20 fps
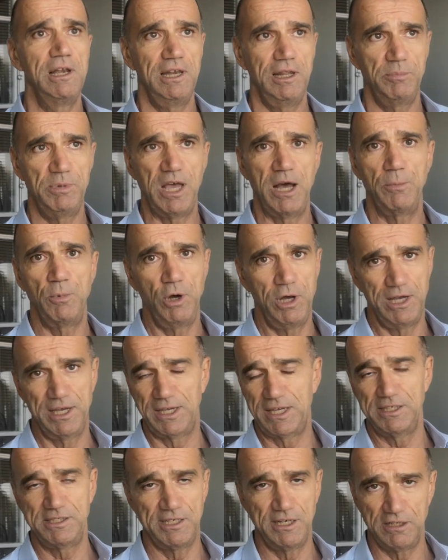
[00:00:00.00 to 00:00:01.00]
l'abbiamo
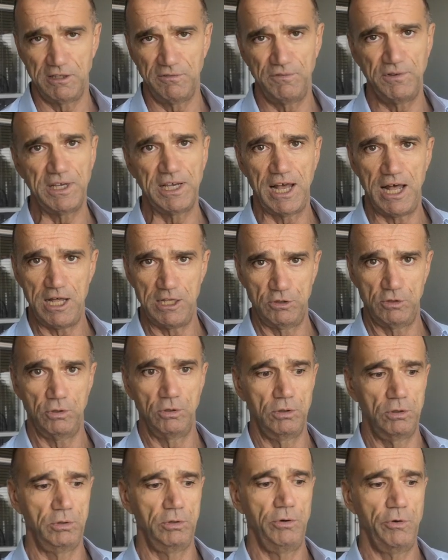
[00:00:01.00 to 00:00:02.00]
anche certificato,